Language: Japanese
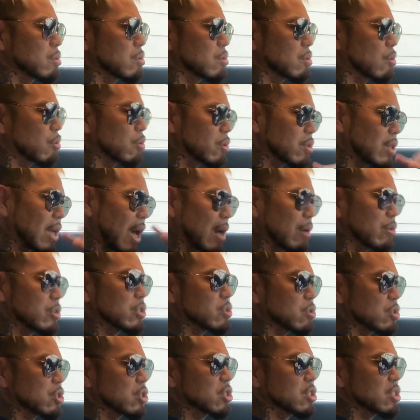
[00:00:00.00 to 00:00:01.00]

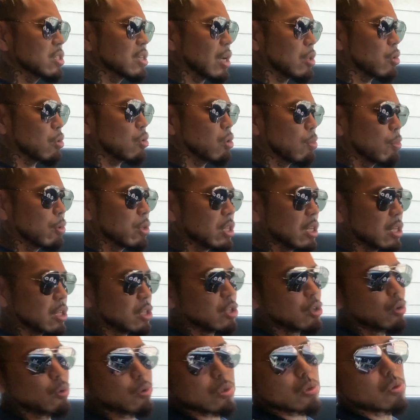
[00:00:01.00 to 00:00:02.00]
の進化と共に
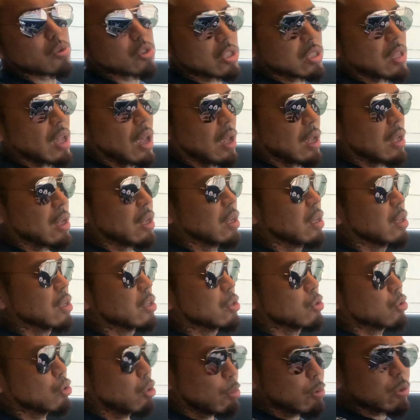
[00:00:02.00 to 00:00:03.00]
共存して、
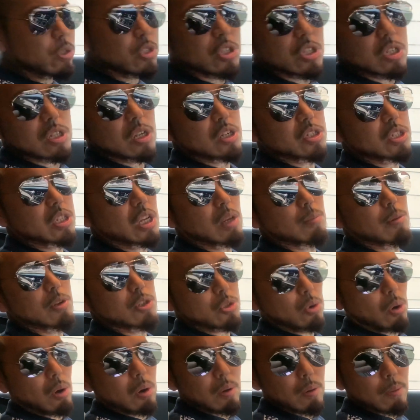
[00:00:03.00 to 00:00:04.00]
共に進化していきま
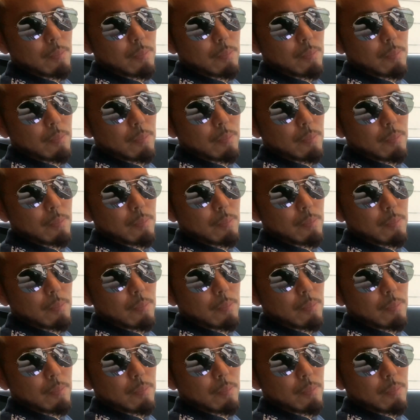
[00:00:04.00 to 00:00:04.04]
しょう。